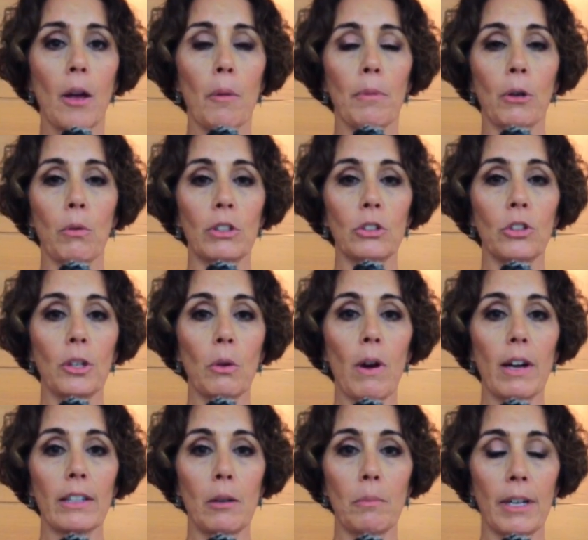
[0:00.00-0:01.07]
Per quanto
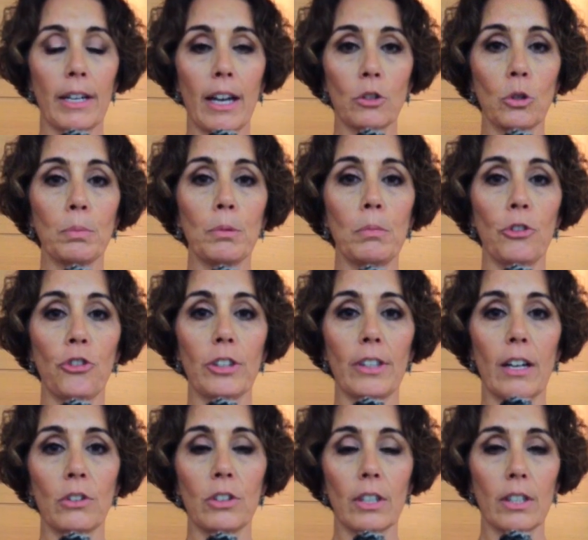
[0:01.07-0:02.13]
riguarda il mercato
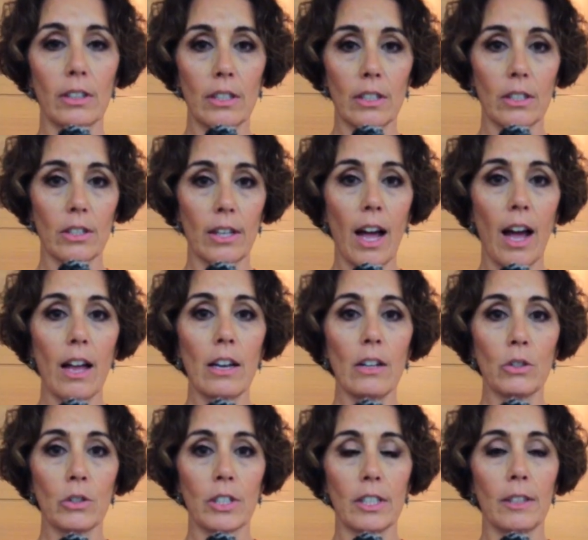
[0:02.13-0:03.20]
pubblicitario tradizionale,
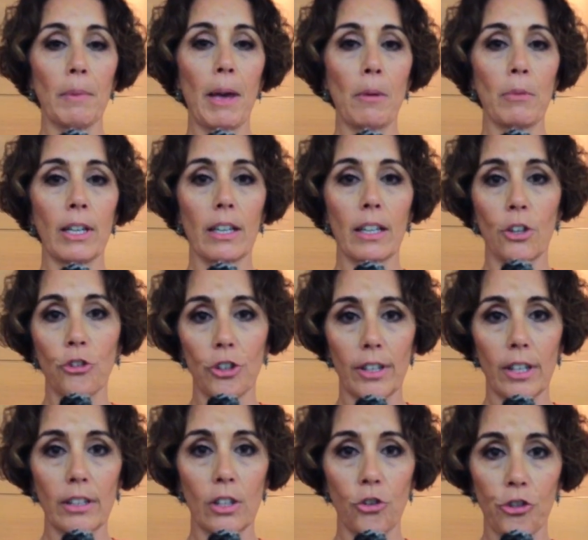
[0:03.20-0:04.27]
lo stimiamo in crescita
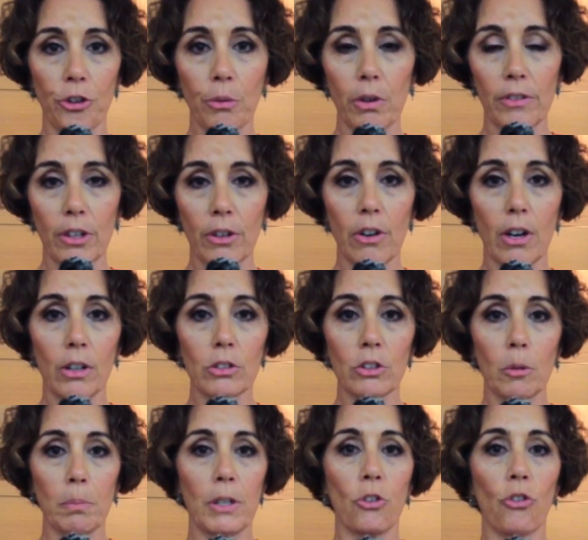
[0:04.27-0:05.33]
del
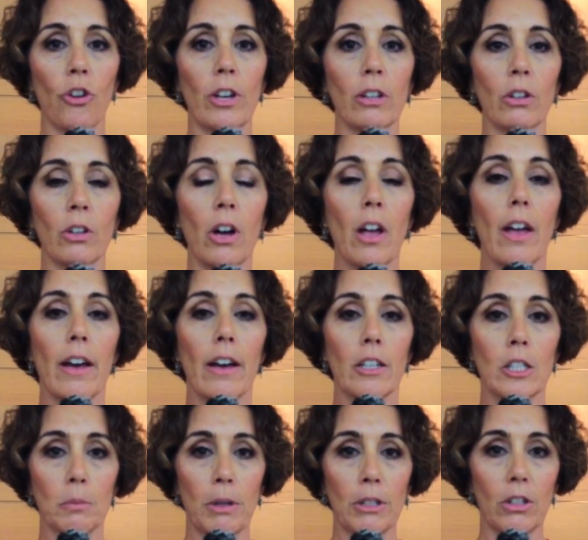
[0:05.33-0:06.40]
5,8%
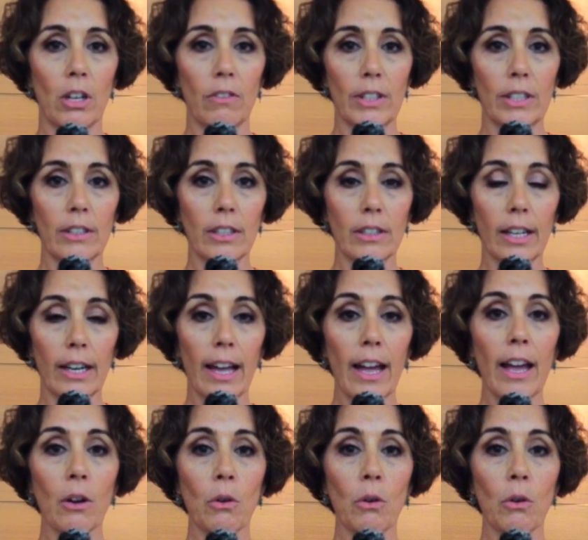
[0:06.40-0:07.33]
rispetto al 23,